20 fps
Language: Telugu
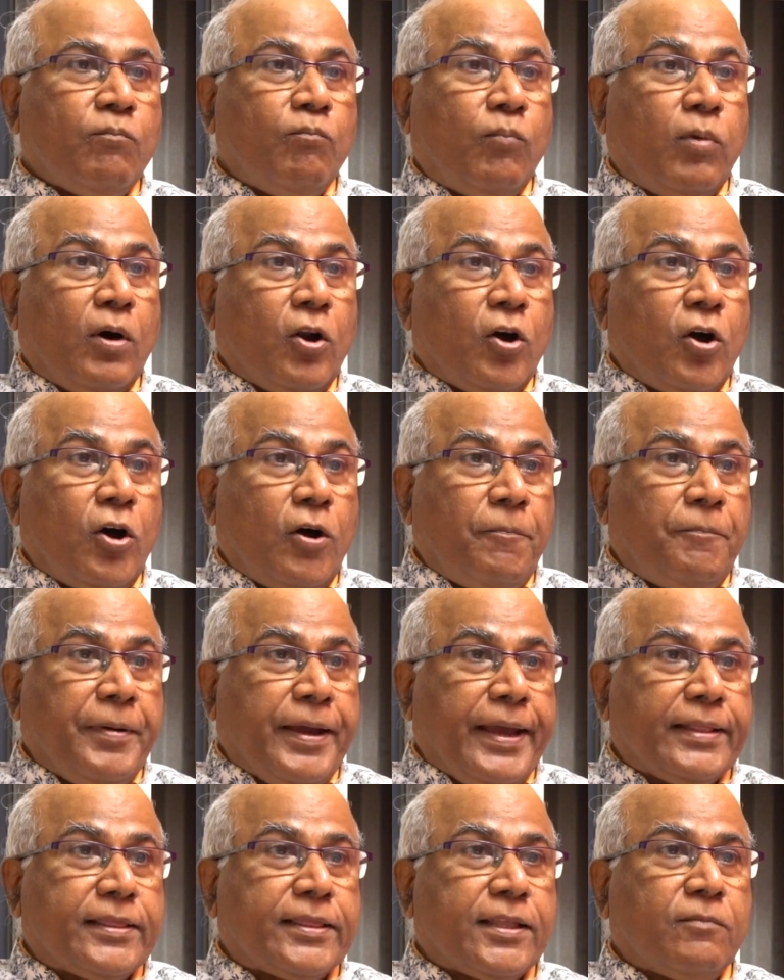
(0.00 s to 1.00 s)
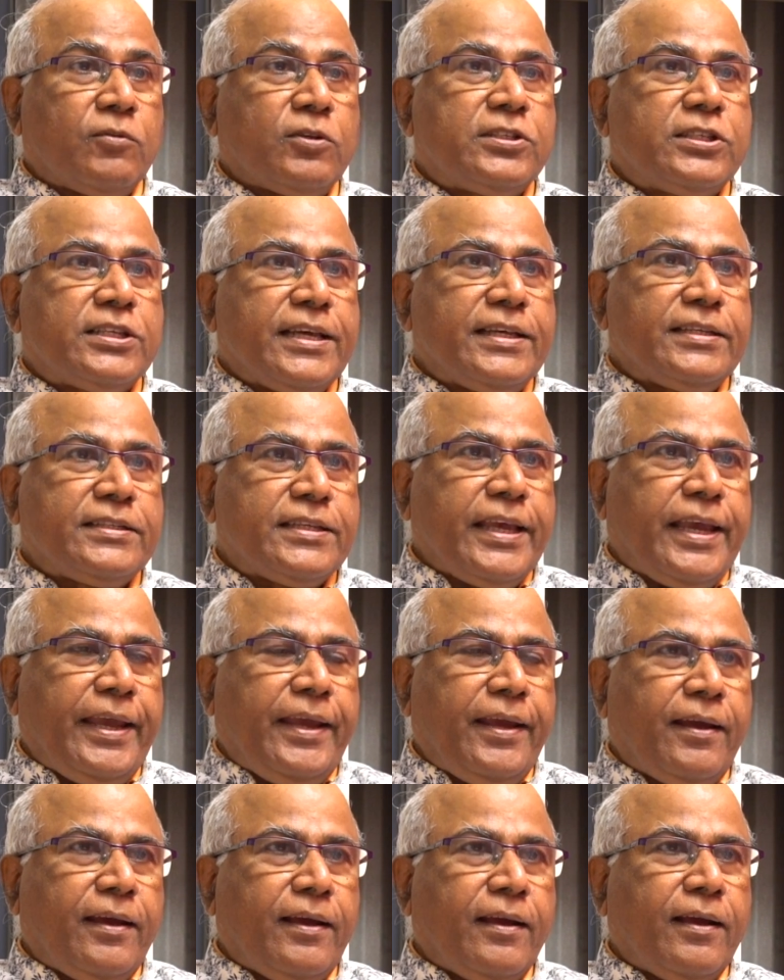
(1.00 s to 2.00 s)
బలోపేతము చేసి
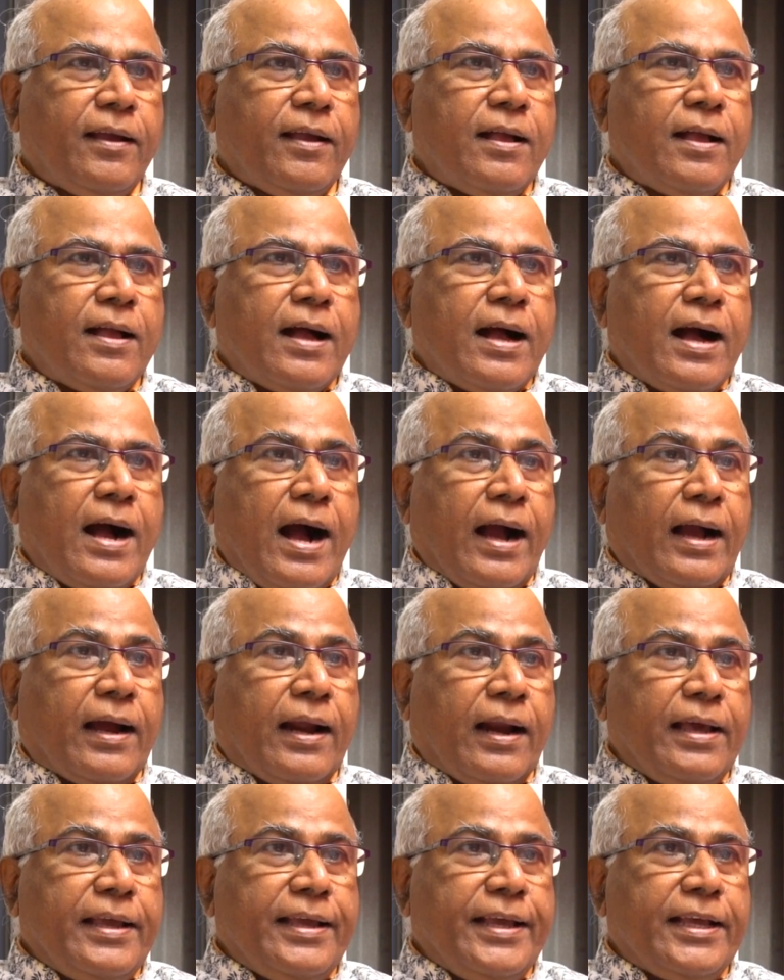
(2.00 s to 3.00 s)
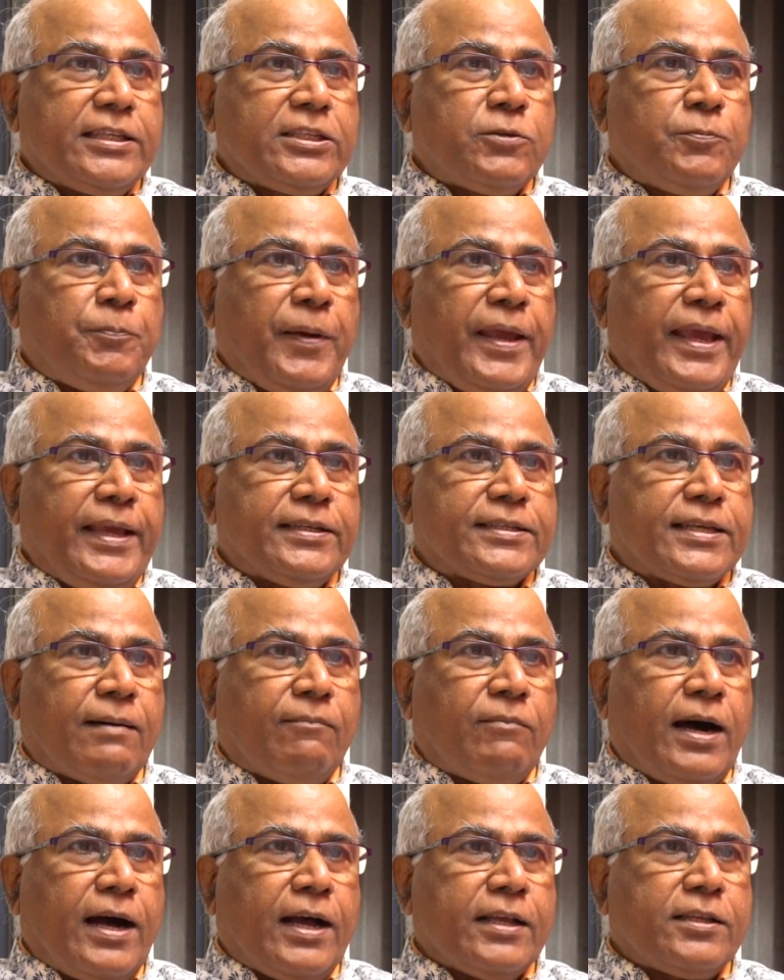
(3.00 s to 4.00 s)
అక్కడ ఎస్పీ
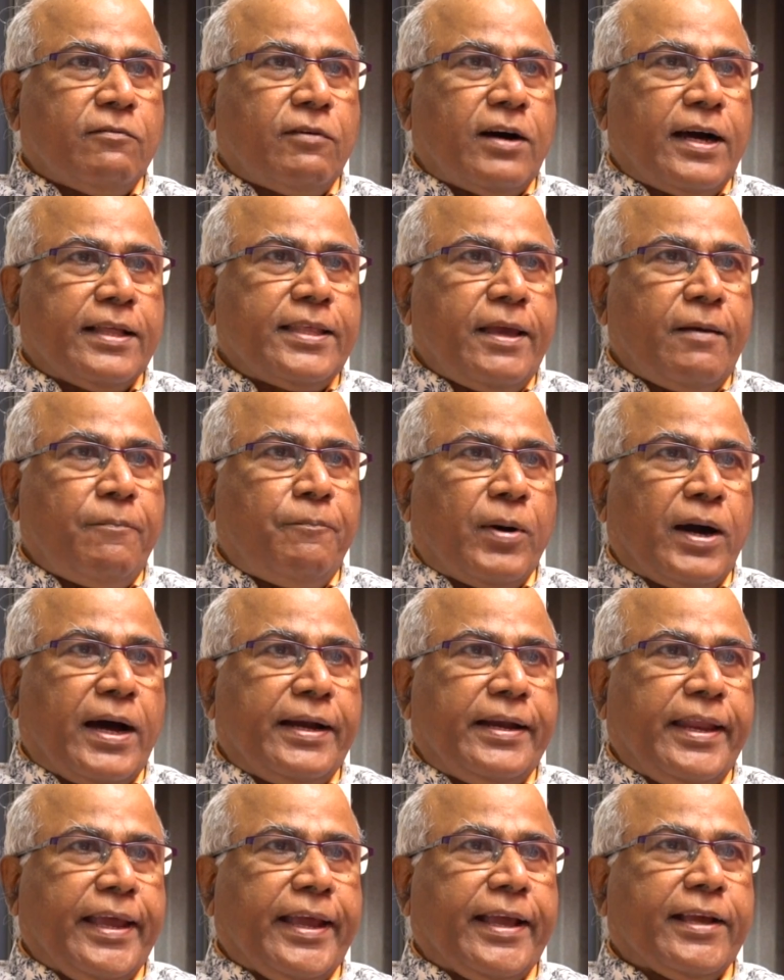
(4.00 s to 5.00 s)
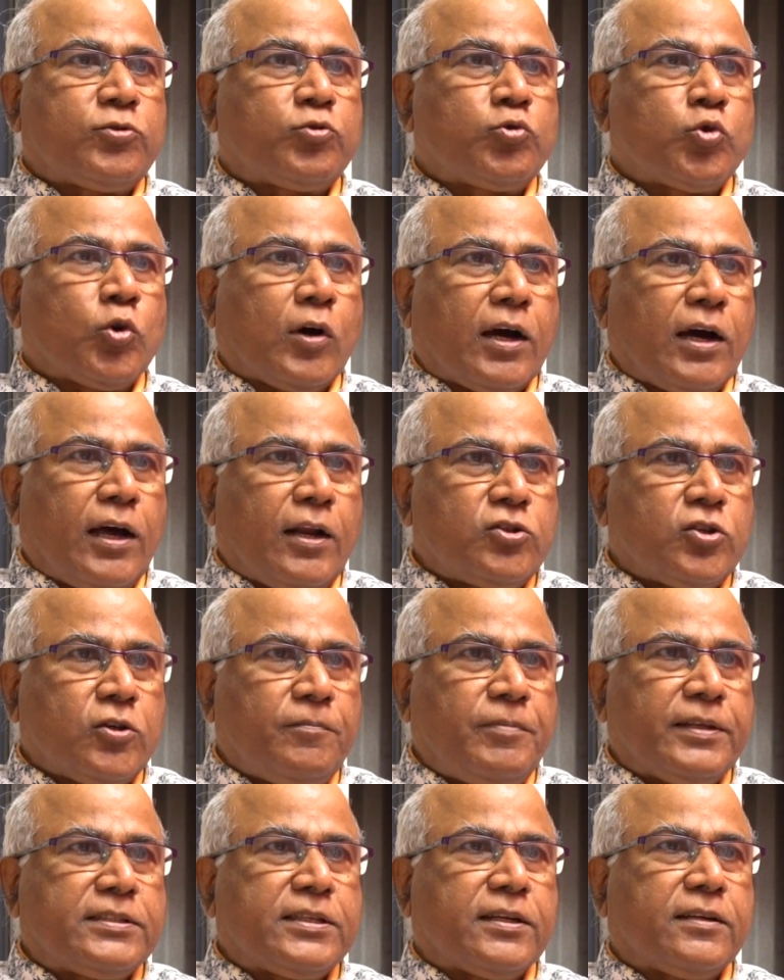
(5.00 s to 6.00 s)
సమాజ్వాదీ పార్టీకి చుక్కలు
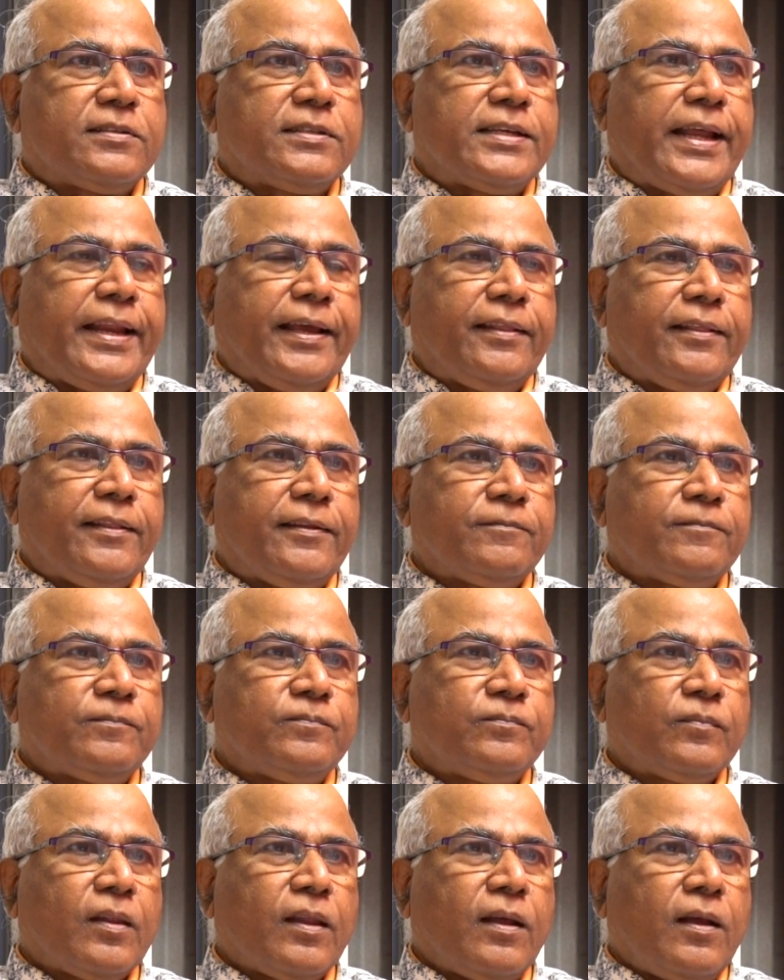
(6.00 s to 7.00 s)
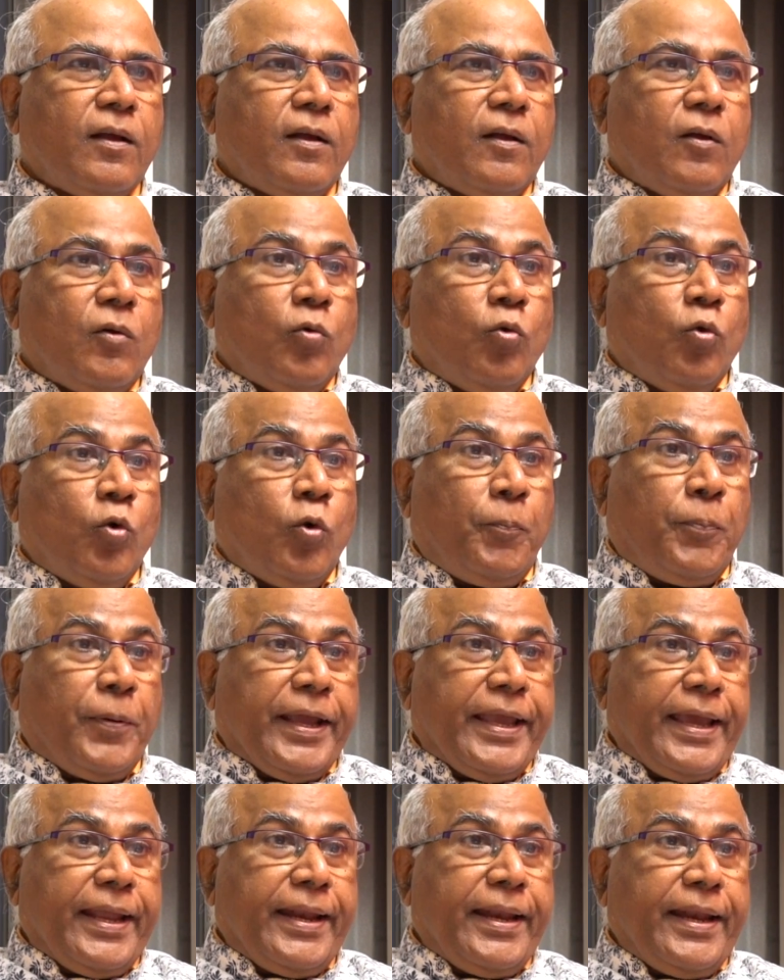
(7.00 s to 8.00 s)
చూపించడం జరిగింది ఉప
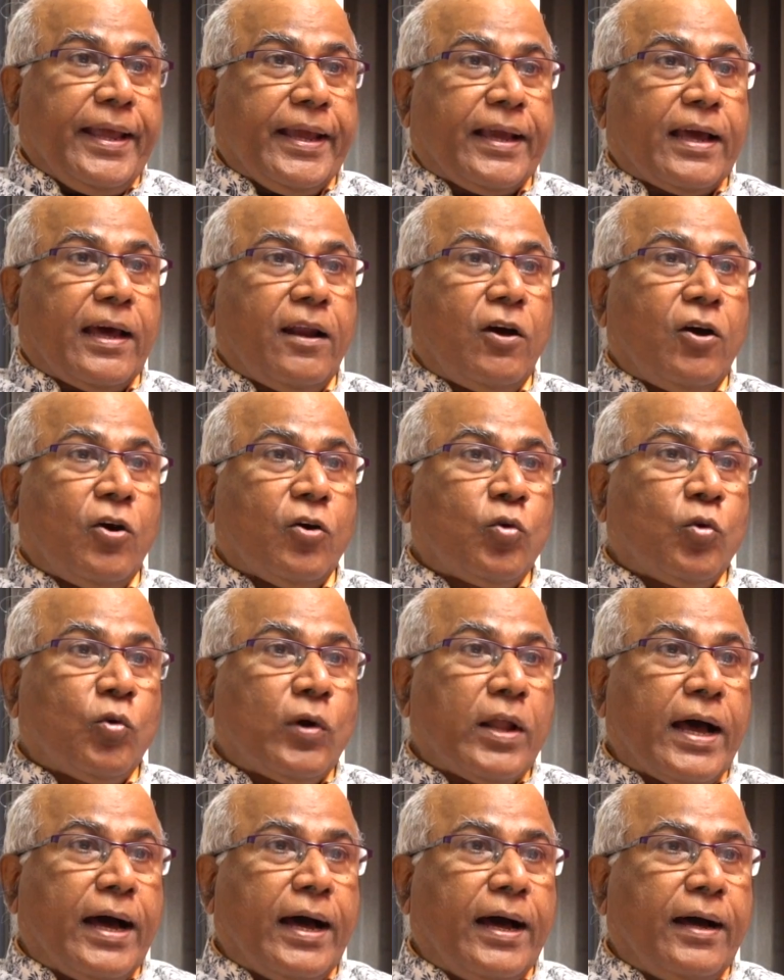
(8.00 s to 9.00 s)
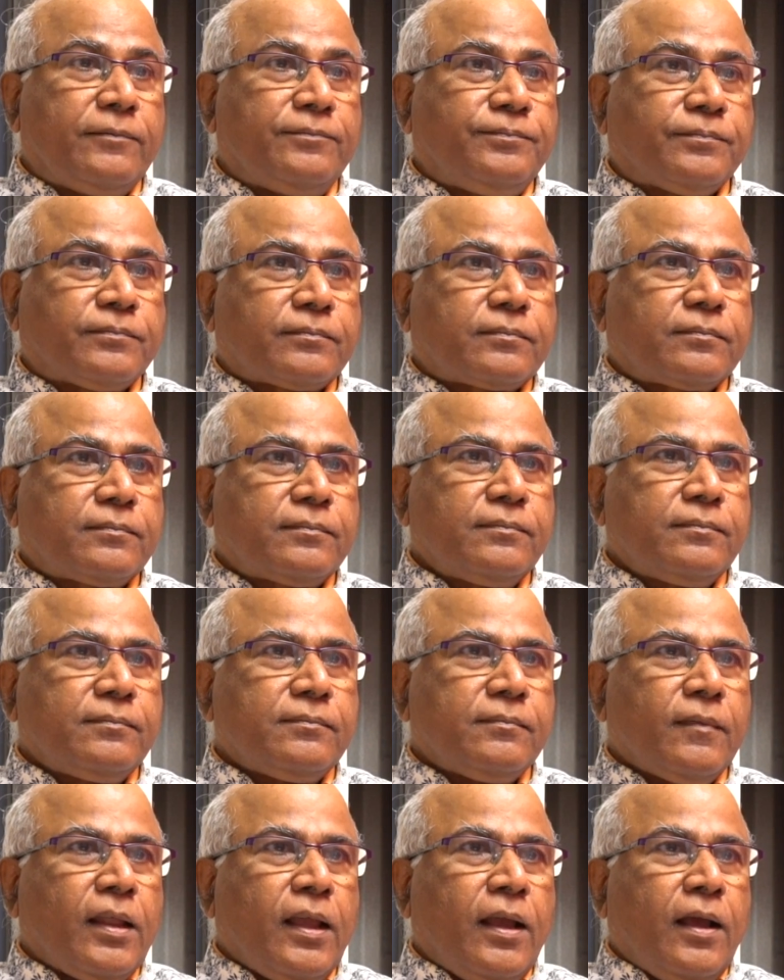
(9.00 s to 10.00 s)
ఎన్నికలో కూడా
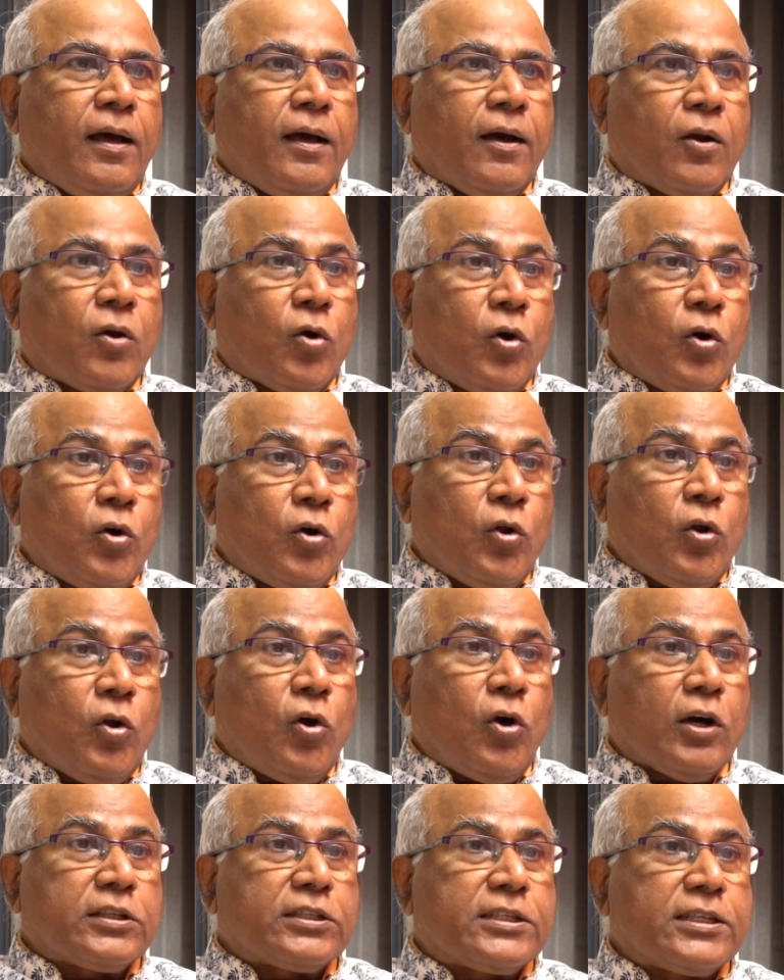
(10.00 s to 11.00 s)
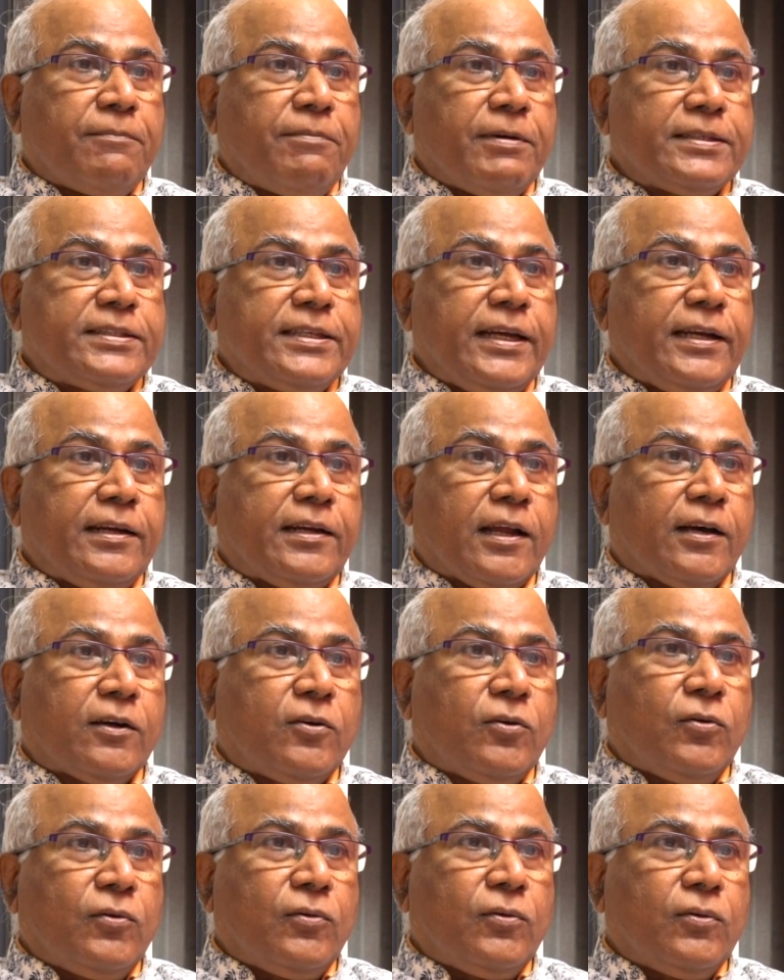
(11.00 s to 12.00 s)
రెండు లోక్సభ
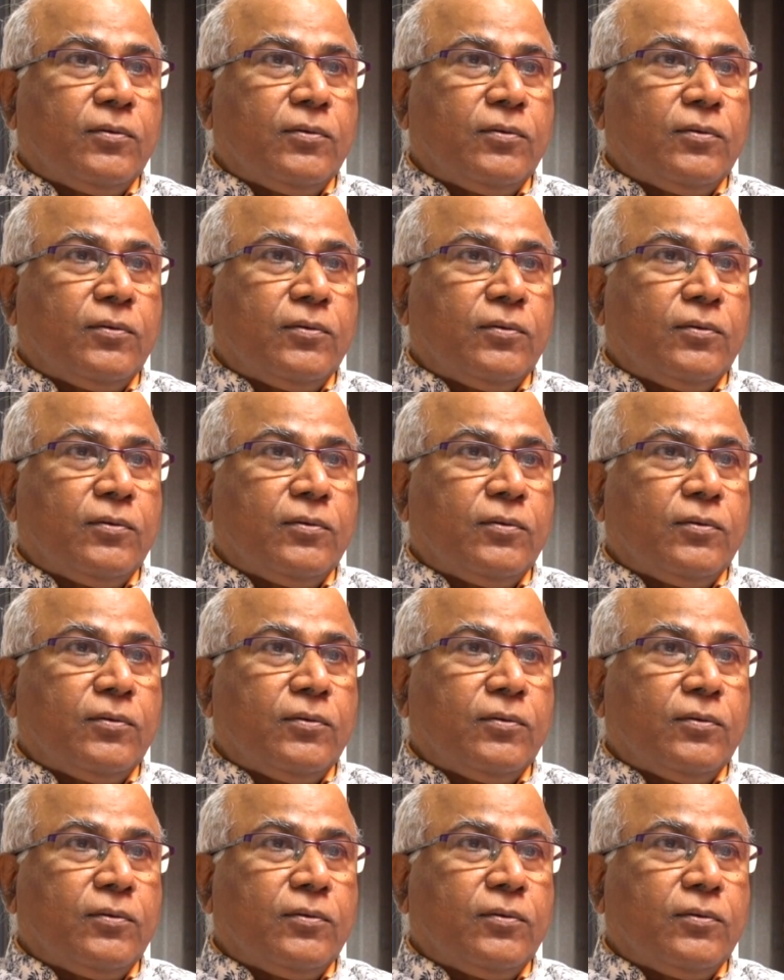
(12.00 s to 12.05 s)
సీట్లకు